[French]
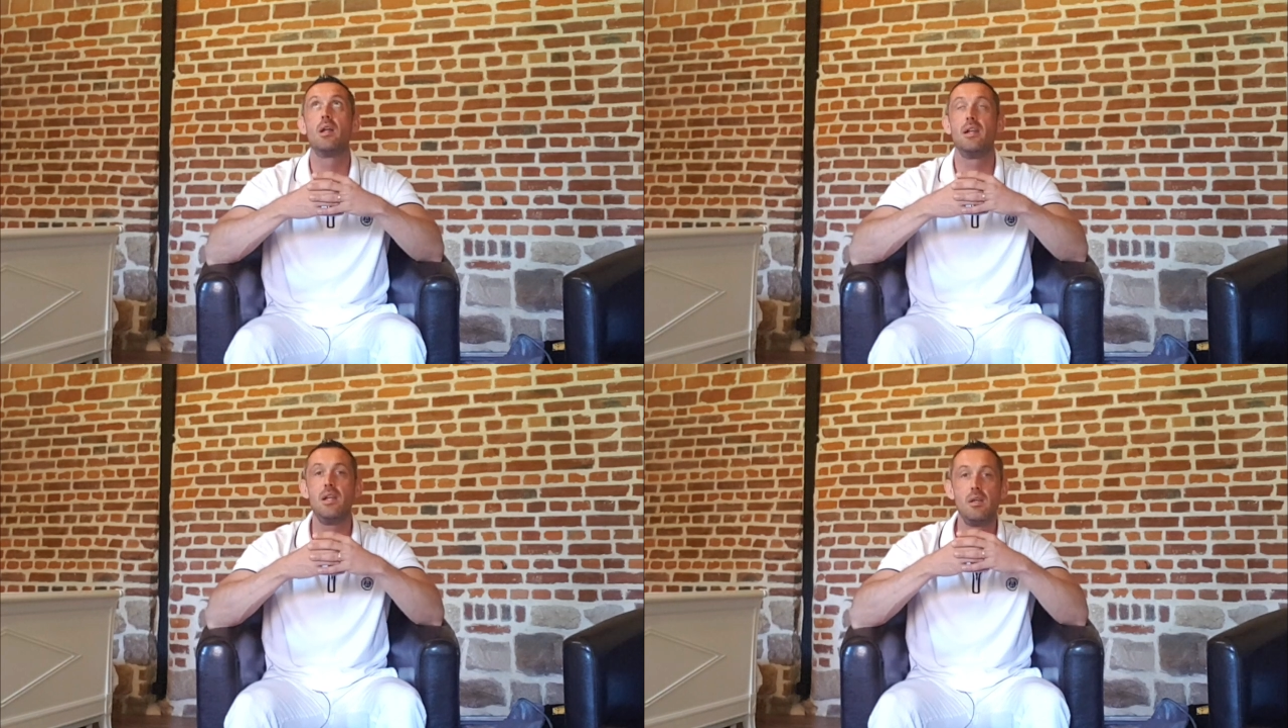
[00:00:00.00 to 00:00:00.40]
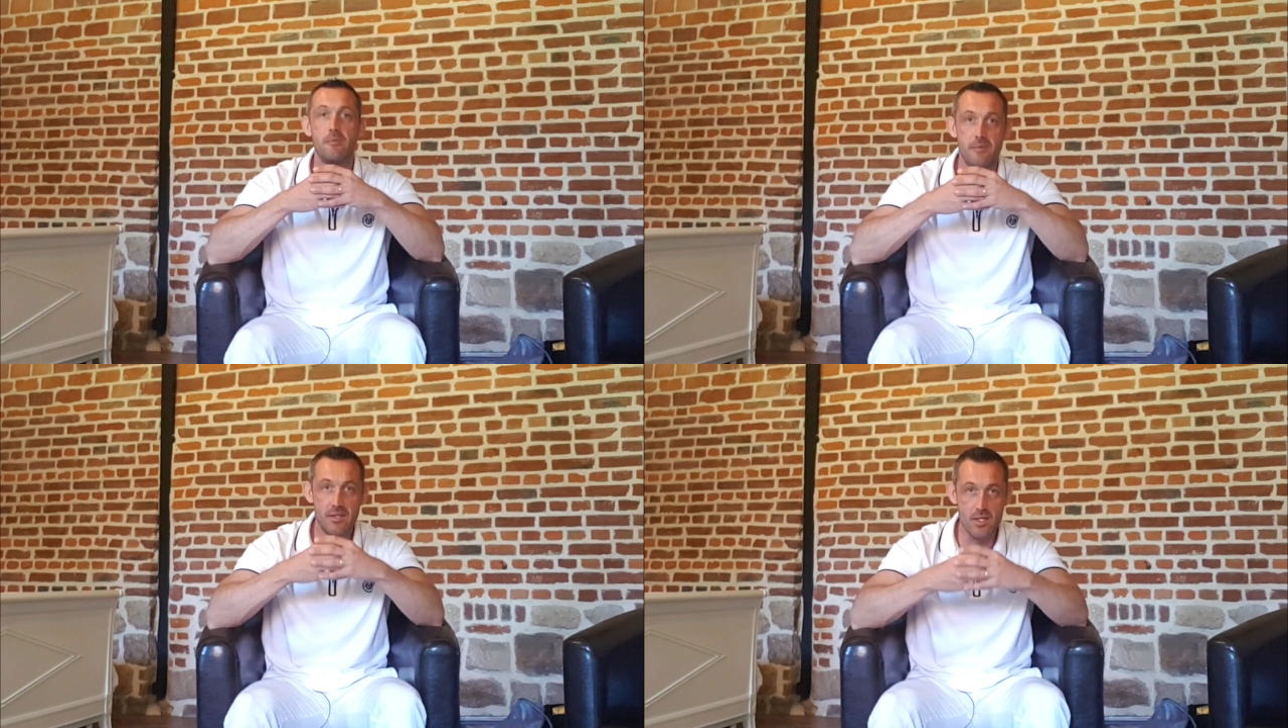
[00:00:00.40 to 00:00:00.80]

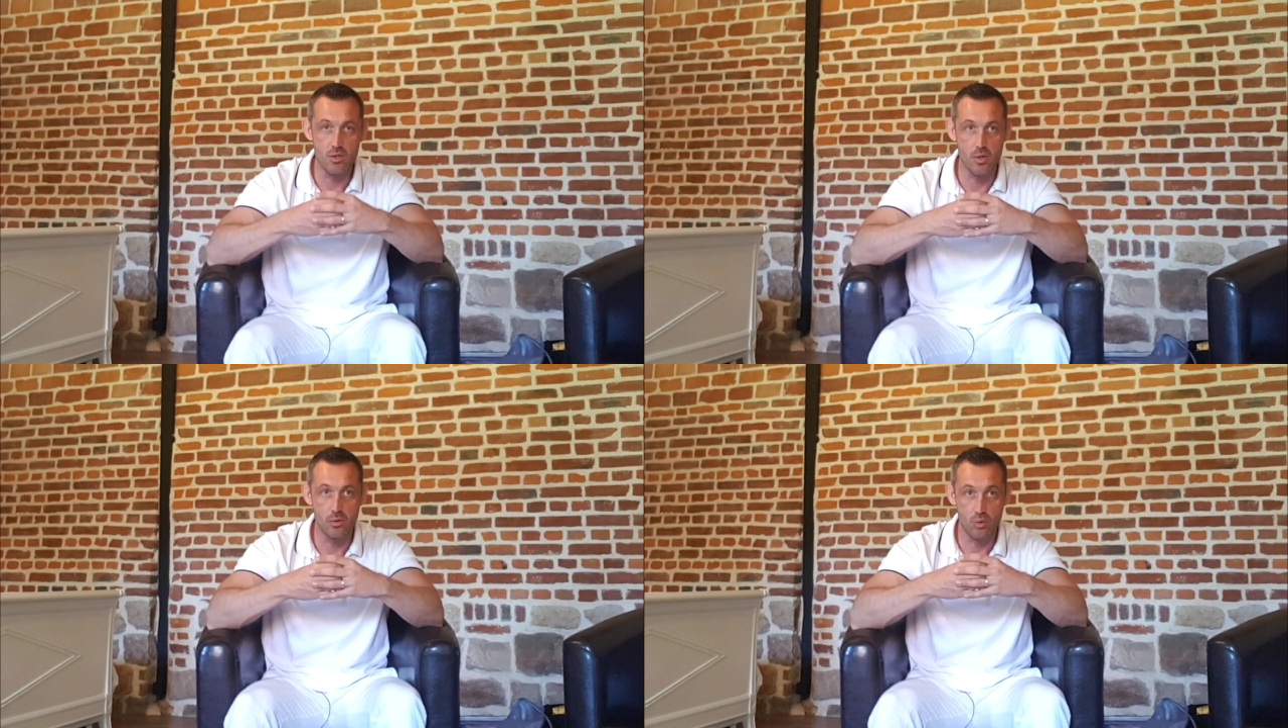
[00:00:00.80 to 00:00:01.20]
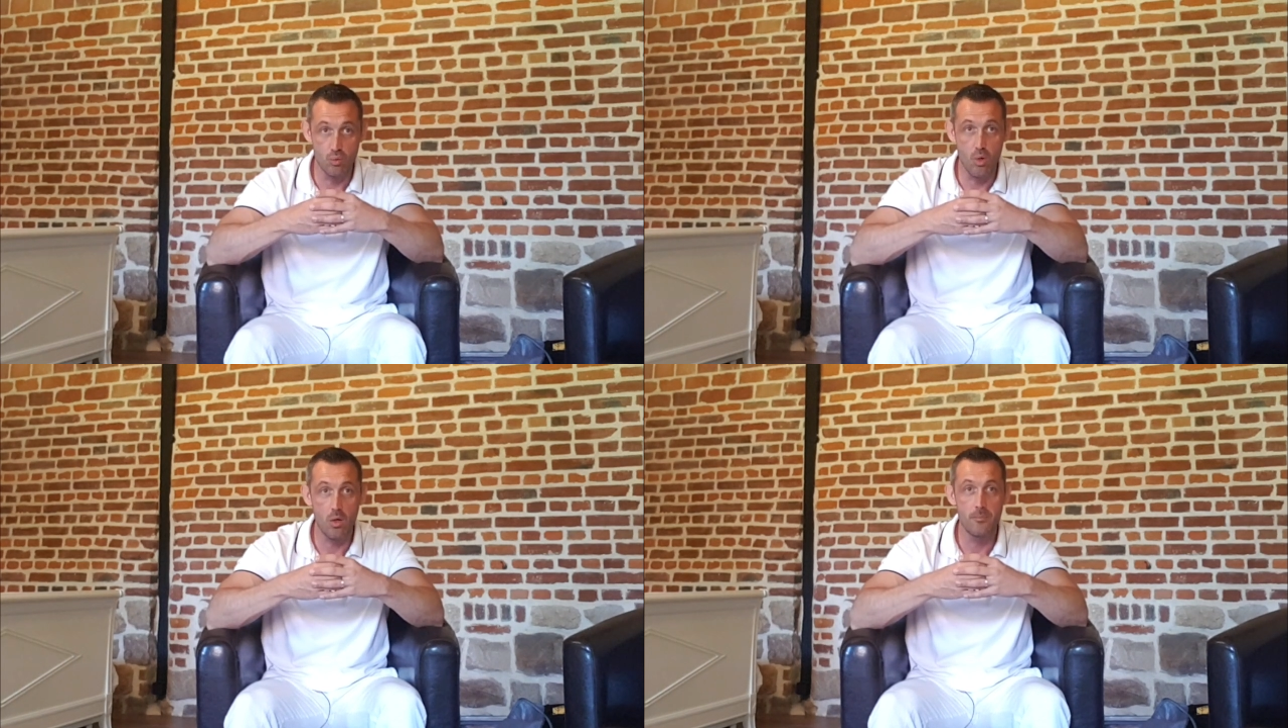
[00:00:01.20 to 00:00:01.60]
l'effet d'un jeûne
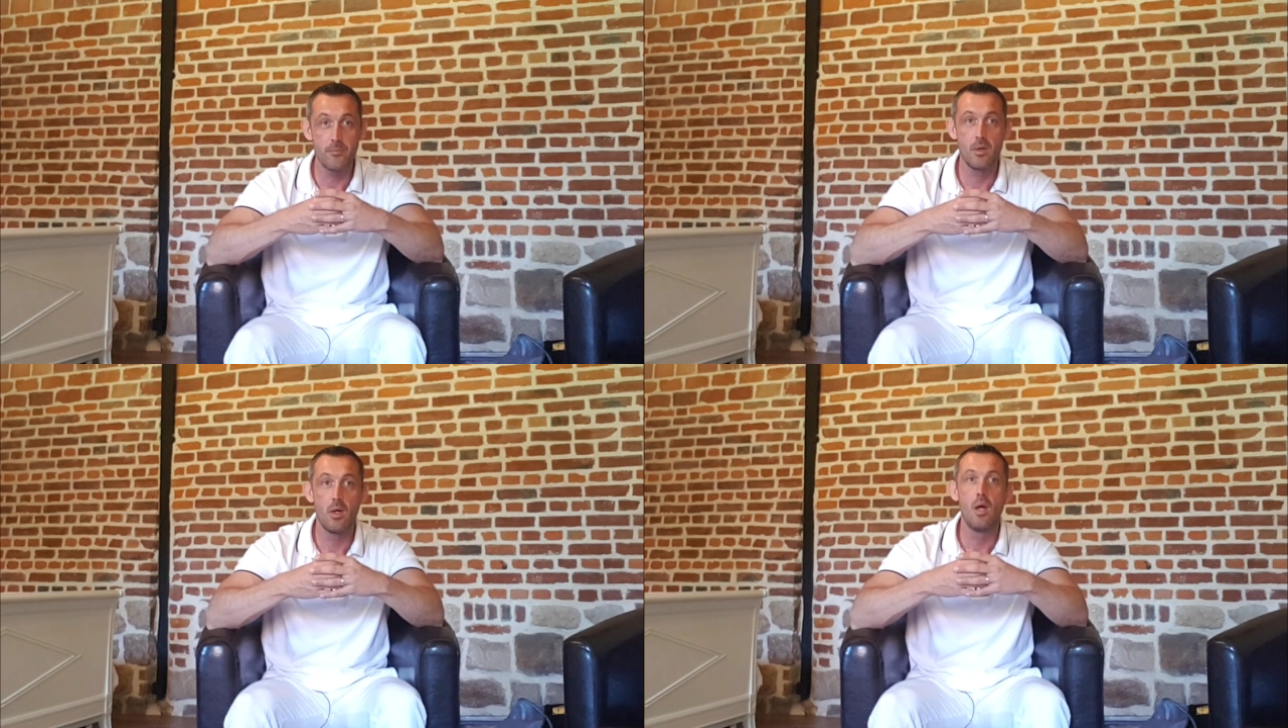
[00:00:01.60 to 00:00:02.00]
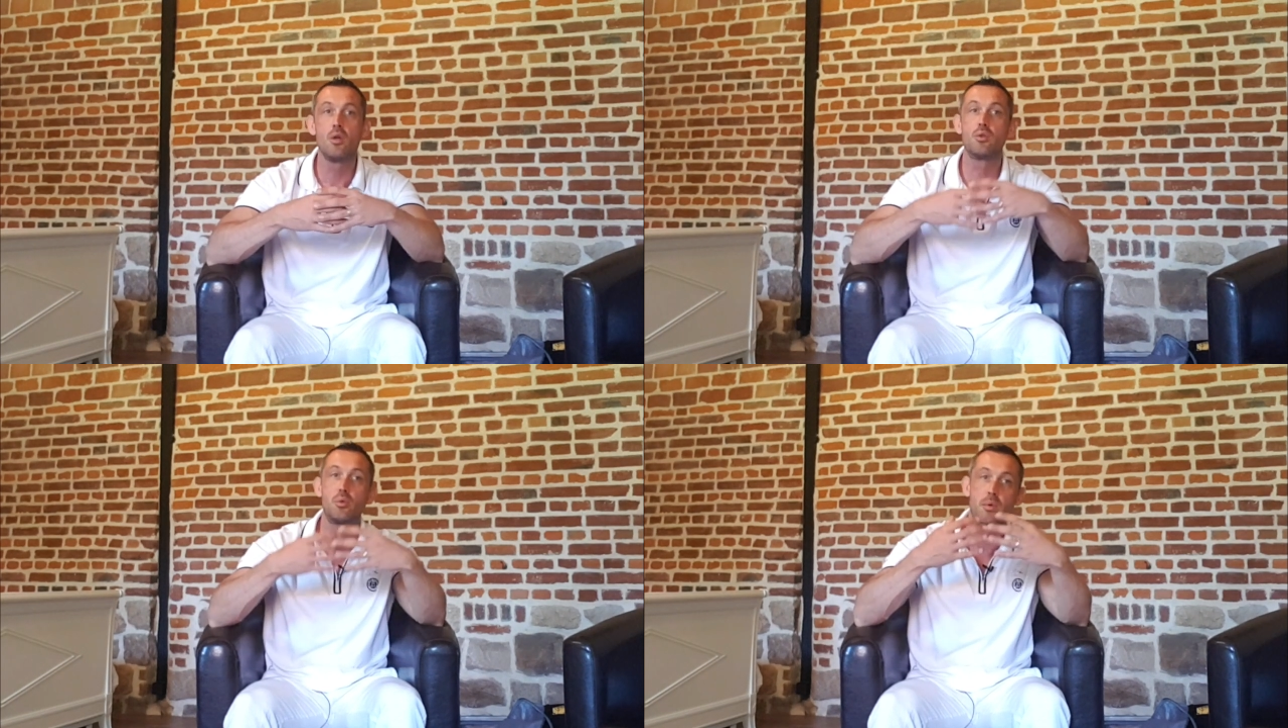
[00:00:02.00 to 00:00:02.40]
court,
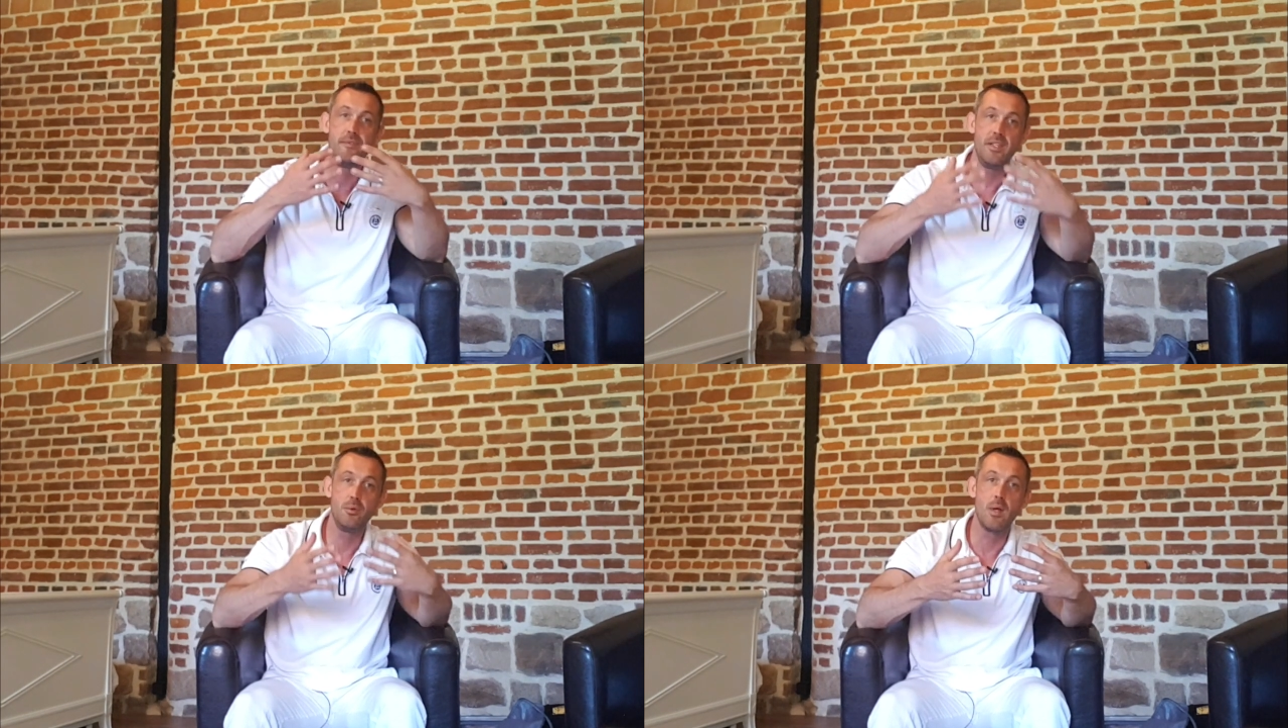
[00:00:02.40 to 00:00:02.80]
suivi